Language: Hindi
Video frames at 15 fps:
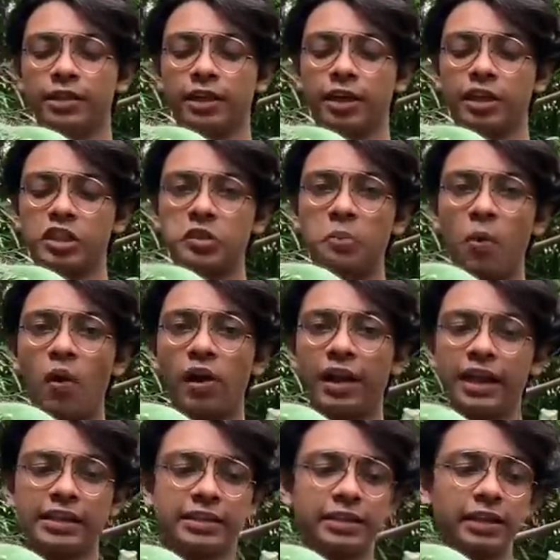the
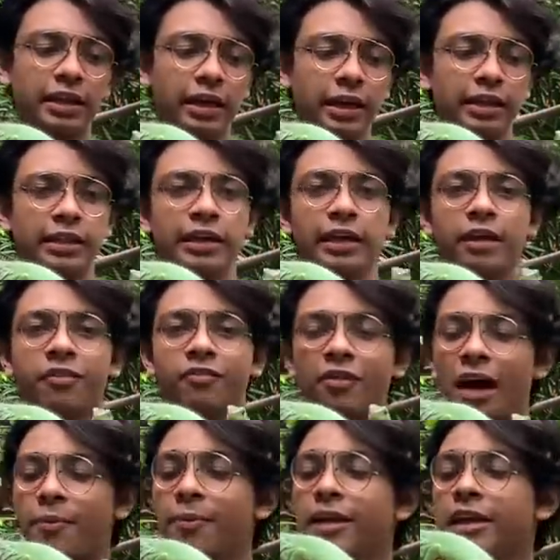smallest in their
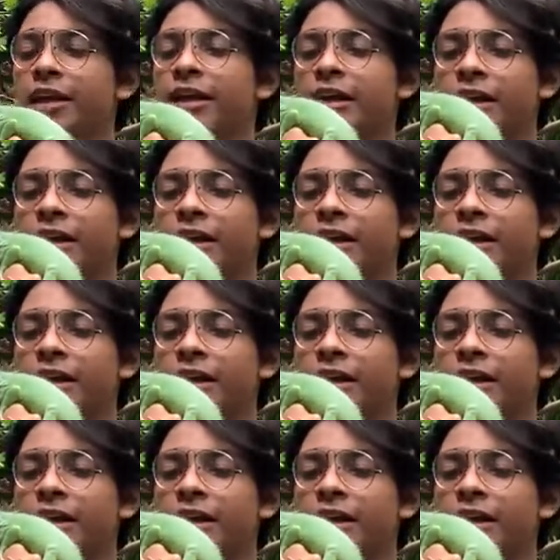family.